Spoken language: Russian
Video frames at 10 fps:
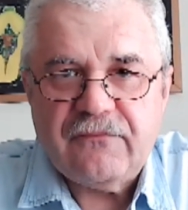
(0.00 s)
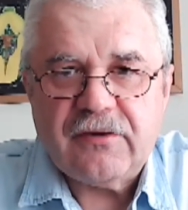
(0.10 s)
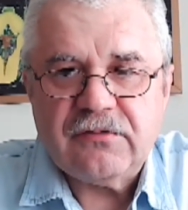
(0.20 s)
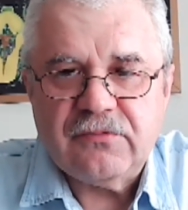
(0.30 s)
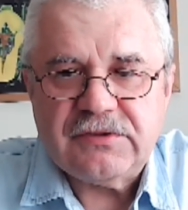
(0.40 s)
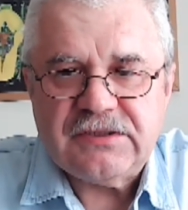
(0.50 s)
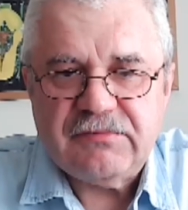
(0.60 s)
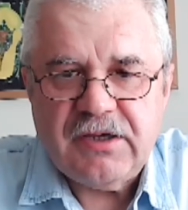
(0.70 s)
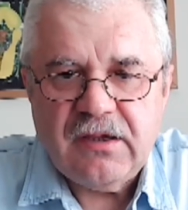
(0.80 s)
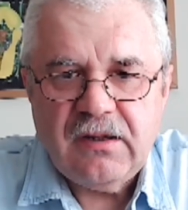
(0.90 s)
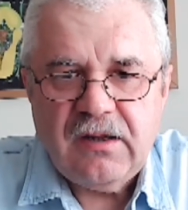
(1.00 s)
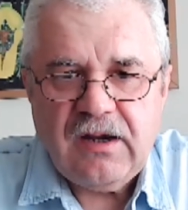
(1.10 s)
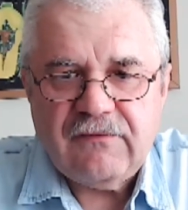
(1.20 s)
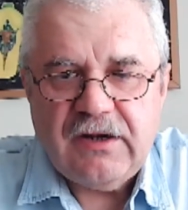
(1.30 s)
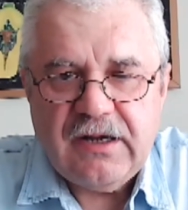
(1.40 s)
вернуть себе
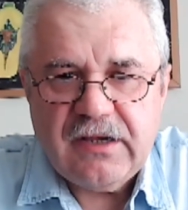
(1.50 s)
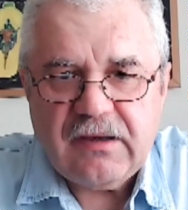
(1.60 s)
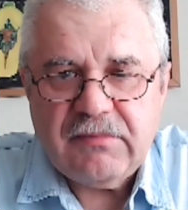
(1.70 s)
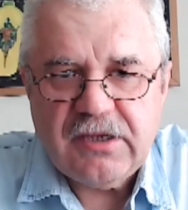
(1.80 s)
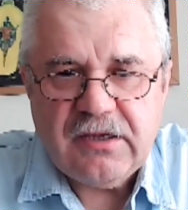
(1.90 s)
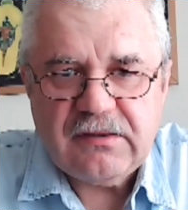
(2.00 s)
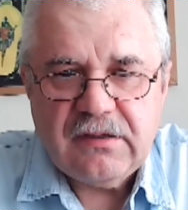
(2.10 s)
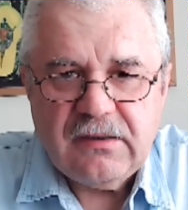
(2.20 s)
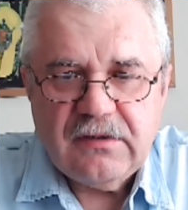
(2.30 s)
овальный кабинет,